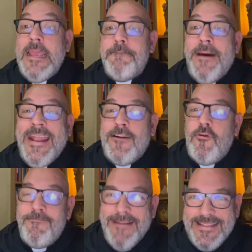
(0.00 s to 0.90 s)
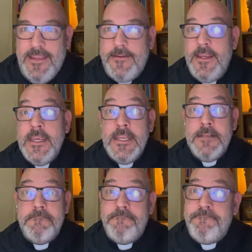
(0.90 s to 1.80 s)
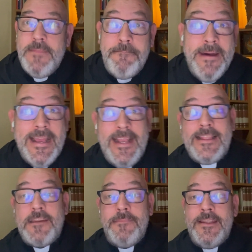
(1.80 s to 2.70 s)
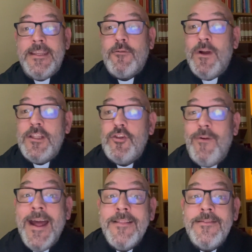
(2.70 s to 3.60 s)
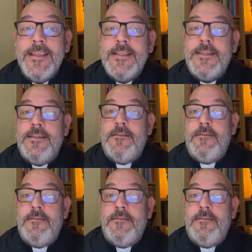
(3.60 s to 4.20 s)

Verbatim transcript: para combatir, para que termine cuanto antes.